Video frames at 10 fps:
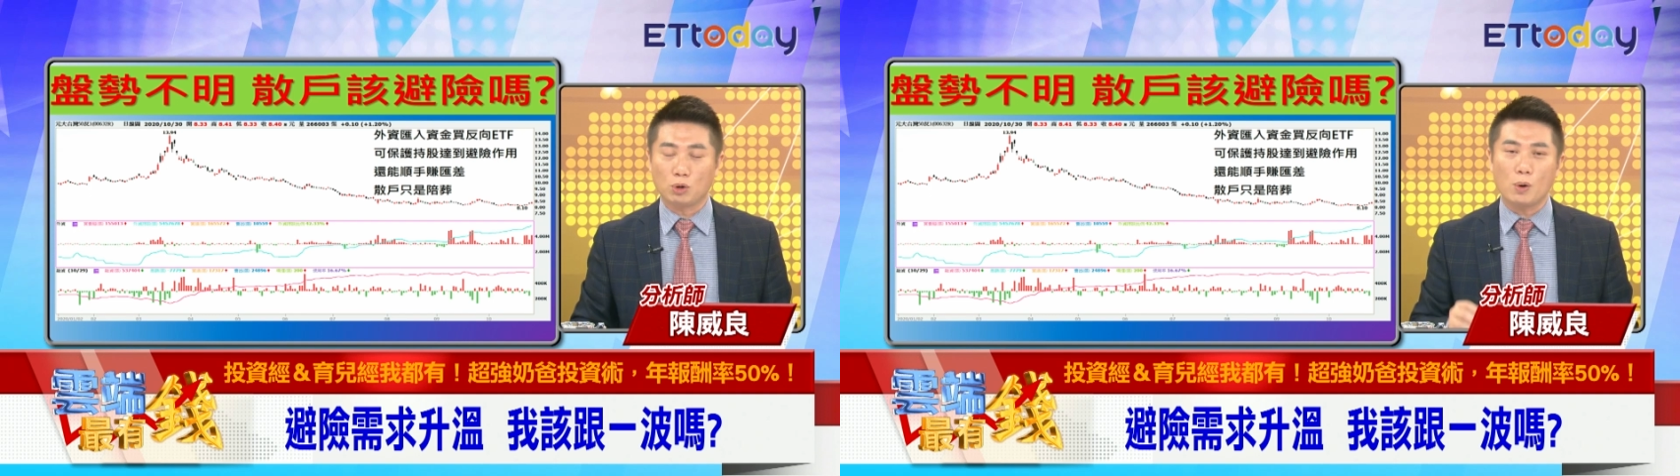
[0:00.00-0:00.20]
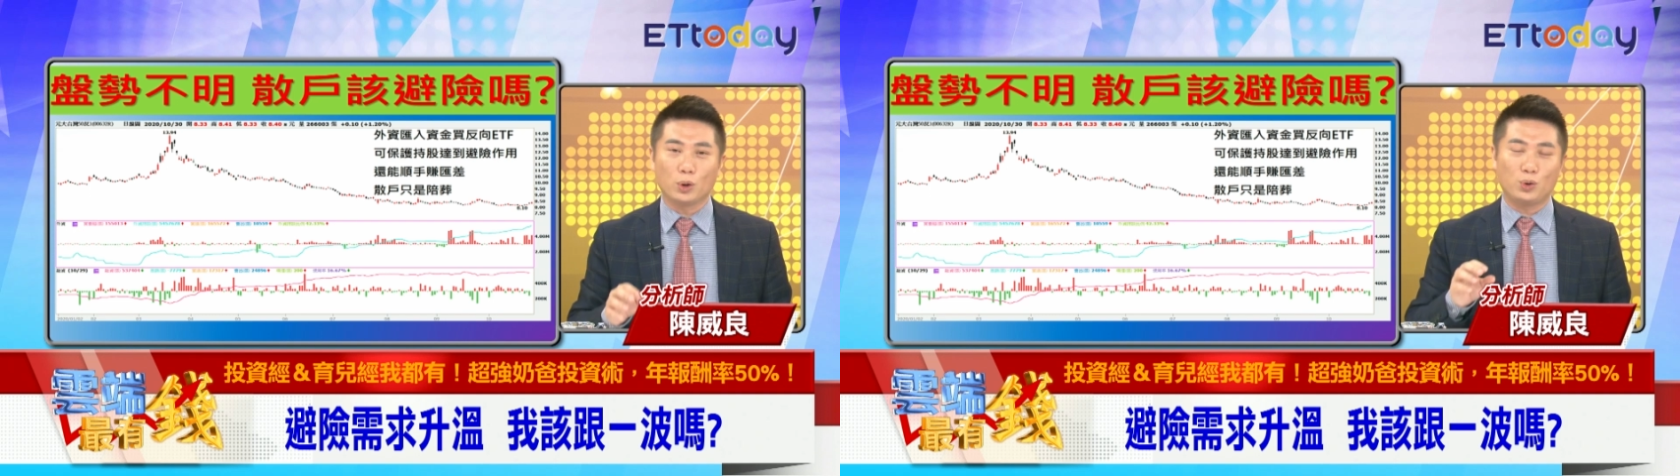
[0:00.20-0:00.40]

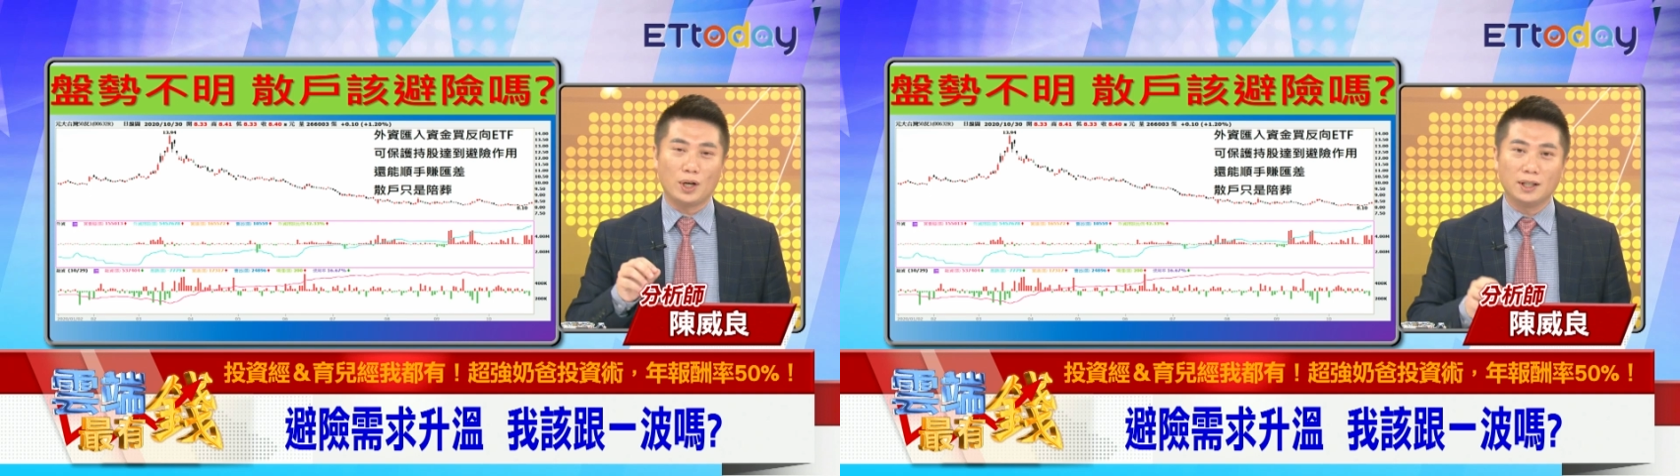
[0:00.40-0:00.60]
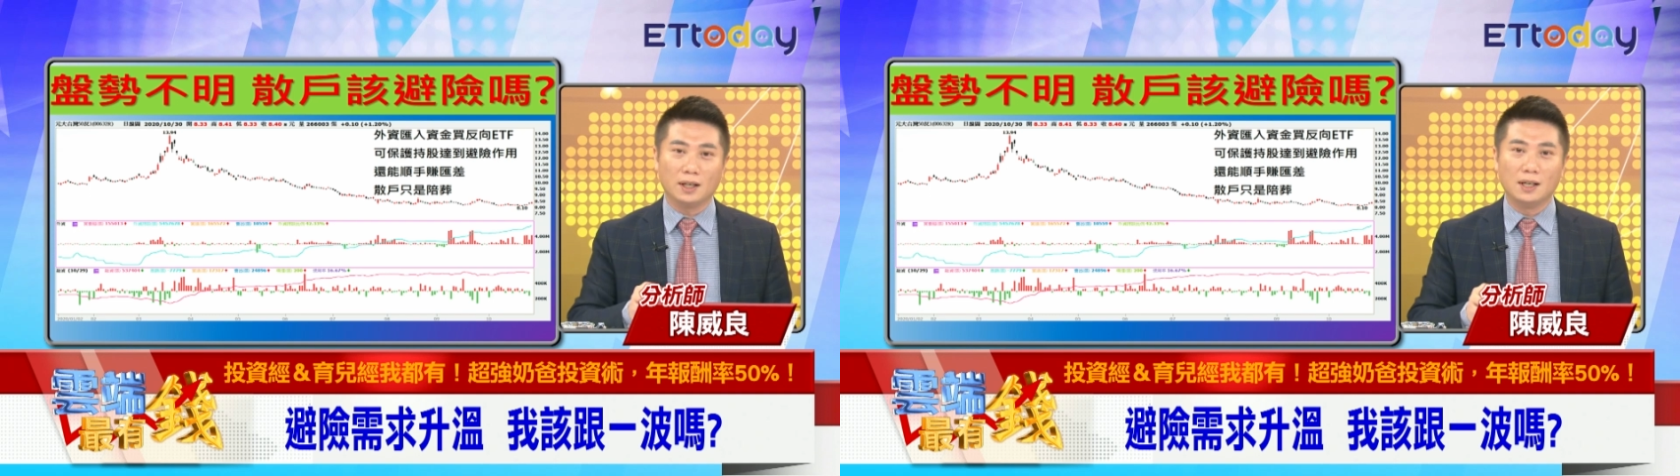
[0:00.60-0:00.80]
所以我
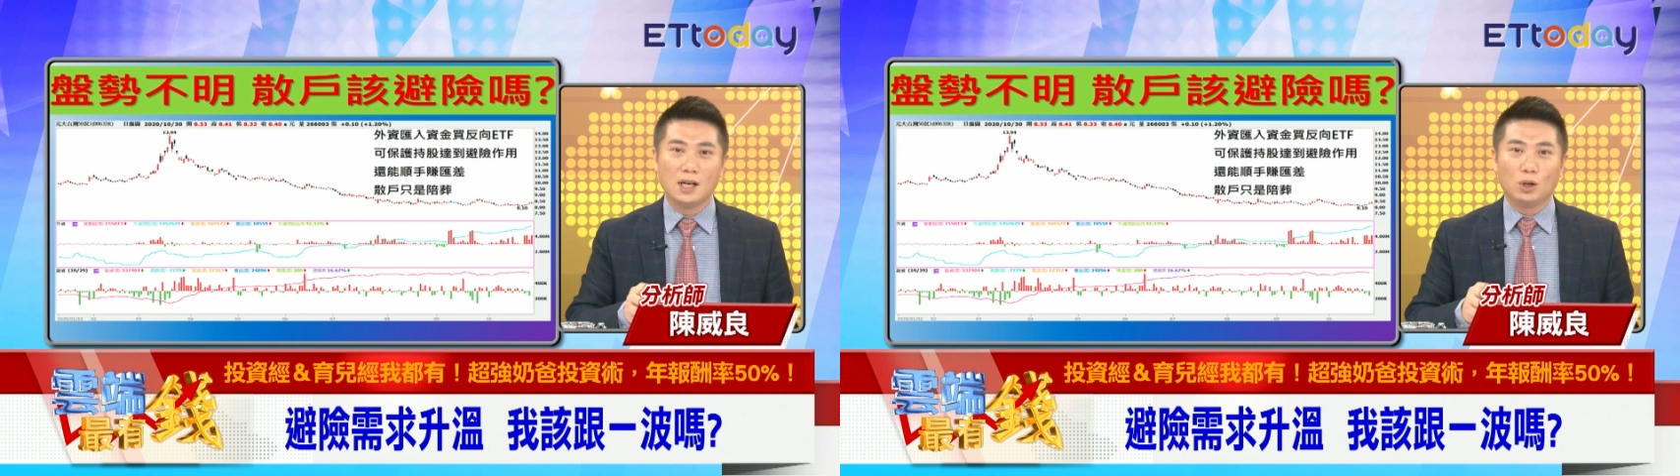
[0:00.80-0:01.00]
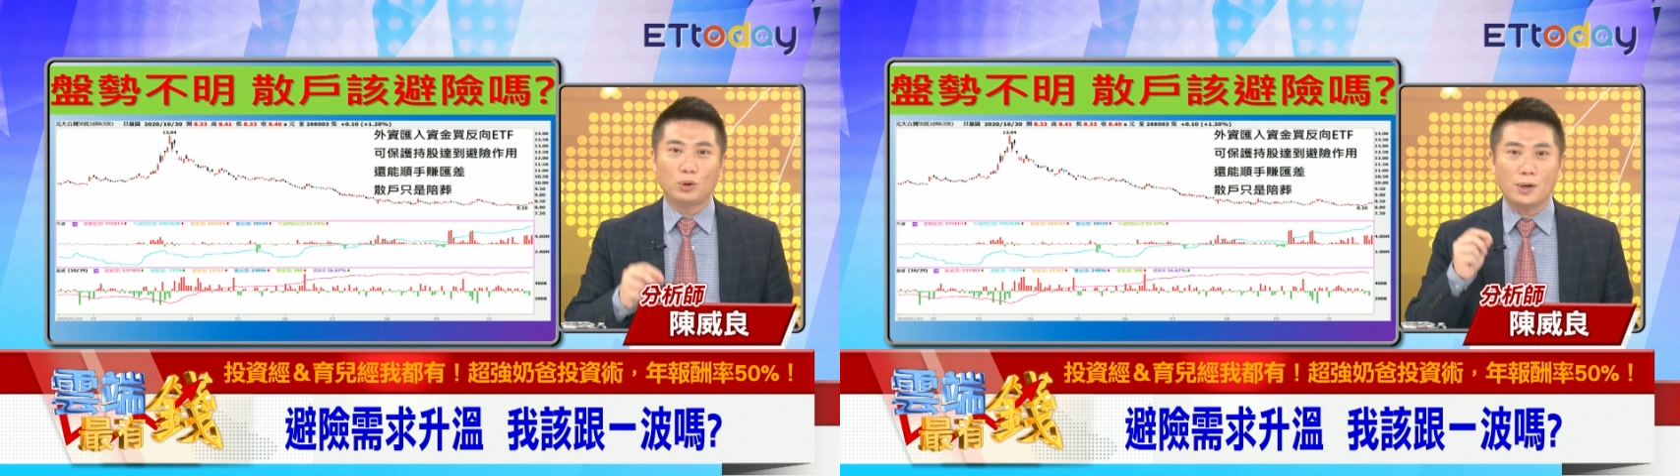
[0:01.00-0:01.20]
觉得，
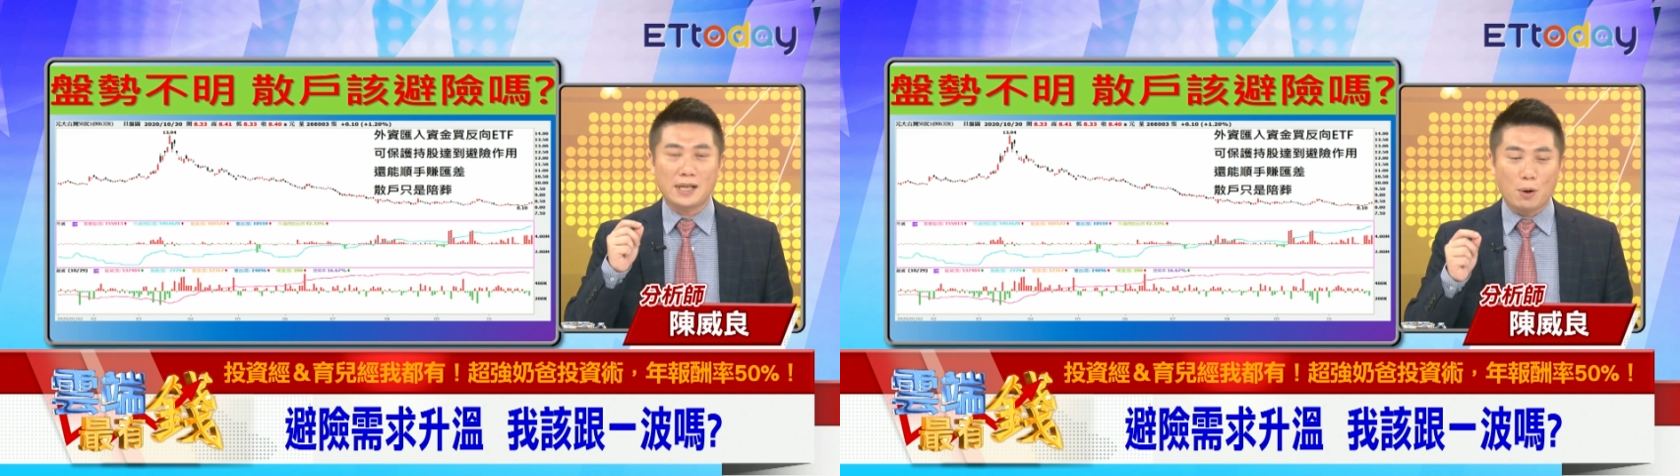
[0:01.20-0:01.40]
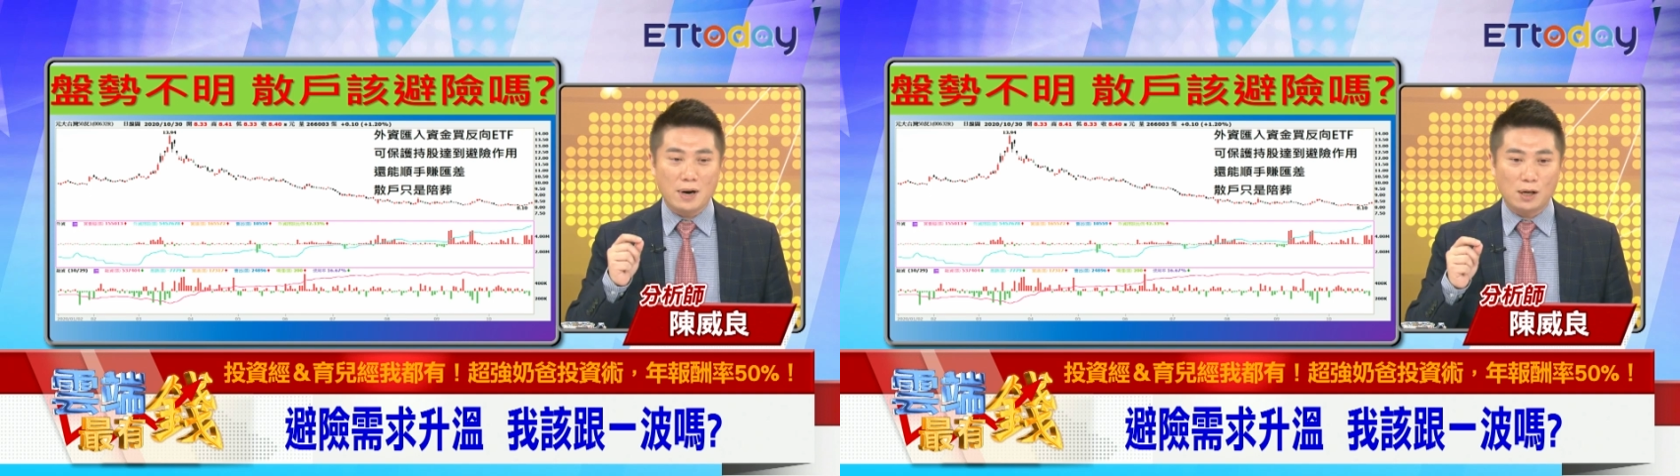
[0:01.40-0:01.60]
对于
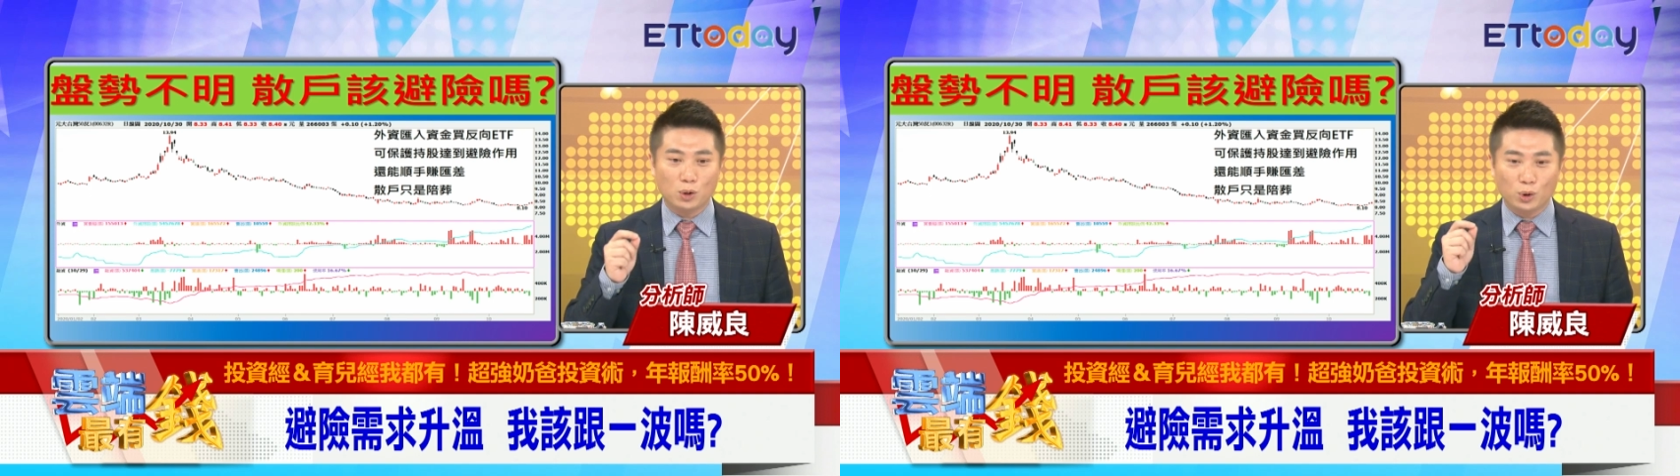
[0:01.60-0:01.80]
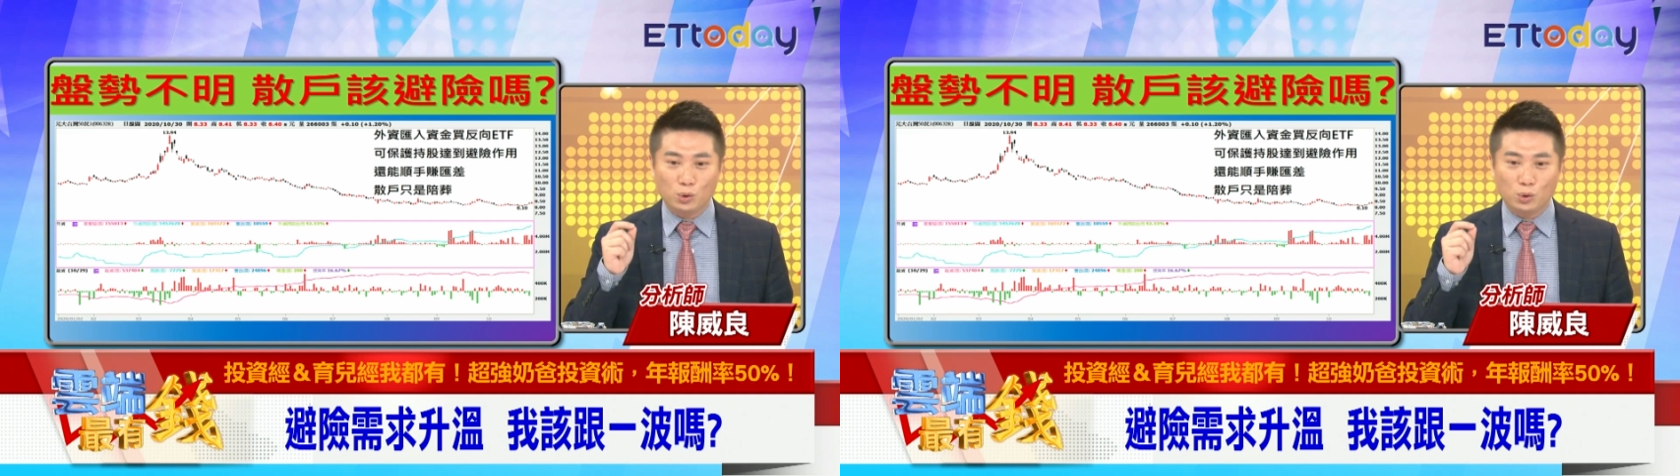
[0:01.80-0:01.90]
散户来说，